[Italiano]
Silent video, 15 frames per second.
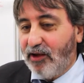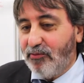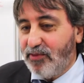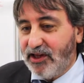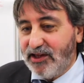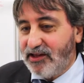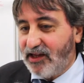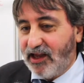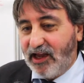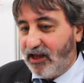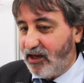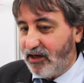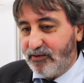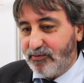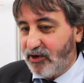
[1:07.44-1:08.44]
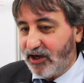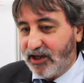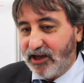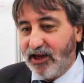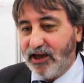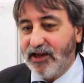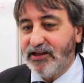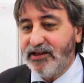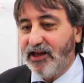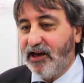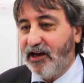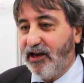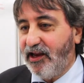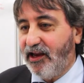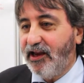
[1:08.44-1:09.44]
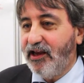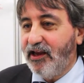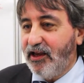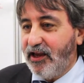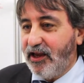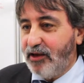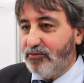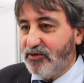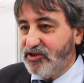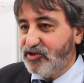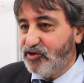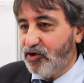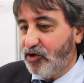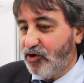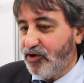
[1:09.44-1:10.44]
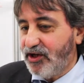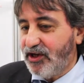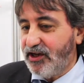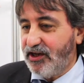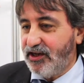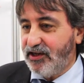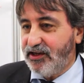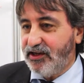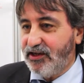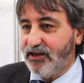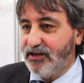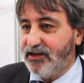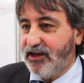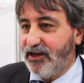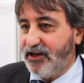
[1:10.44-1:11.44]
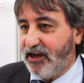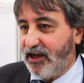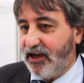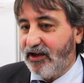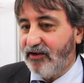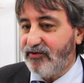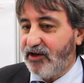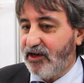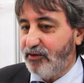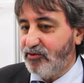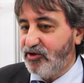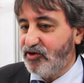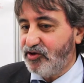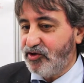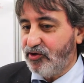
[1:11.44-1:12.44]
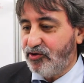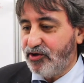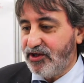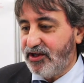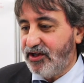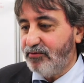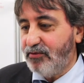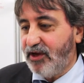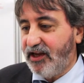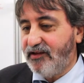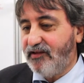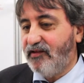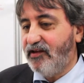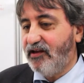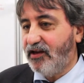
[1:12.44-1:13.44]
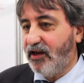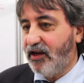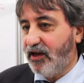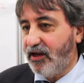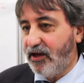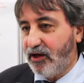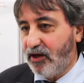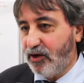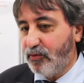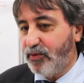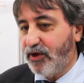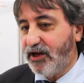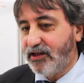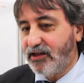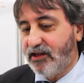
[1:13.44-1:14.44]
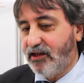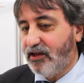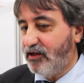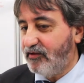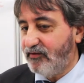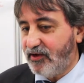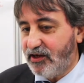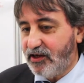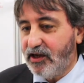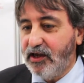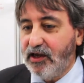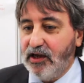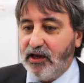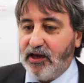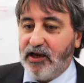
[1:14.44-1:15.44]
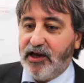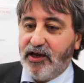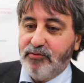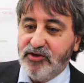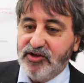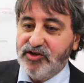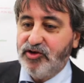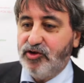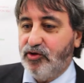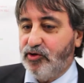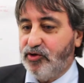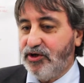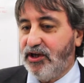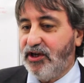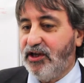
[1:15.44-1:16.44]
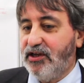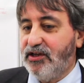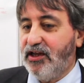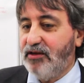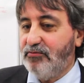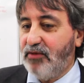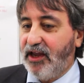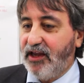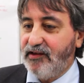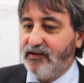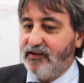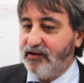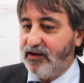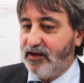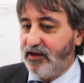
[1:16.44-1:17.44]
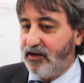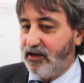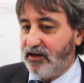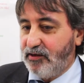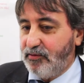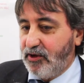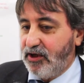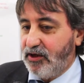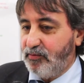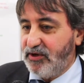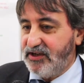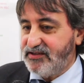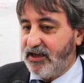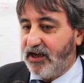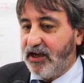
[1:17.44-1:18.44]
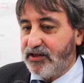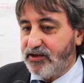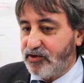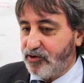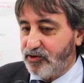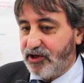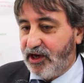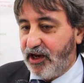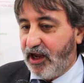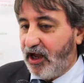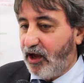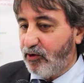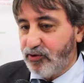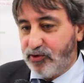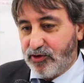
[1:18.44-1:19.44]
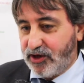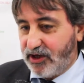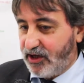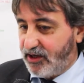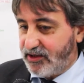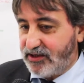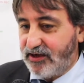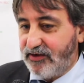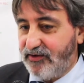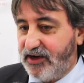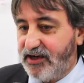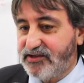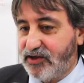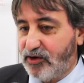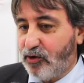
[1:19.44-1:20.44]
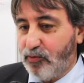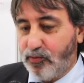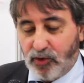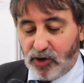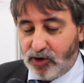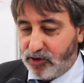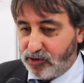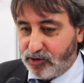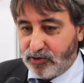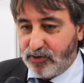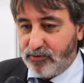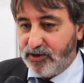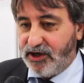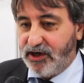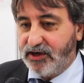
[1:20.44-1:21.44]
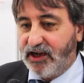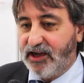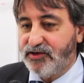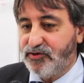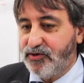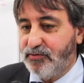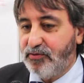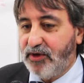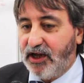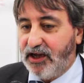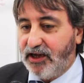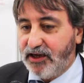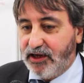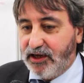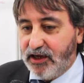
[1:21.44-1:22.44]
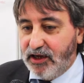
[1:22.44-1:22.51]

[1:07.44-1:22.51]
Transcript: ambientale perché dalle emissioni delle navi, le emissioni dei mezzi operativi, le emissioni dei mezzi eh, pesanti o delle auto che attraversano il porto come nel caso di Bari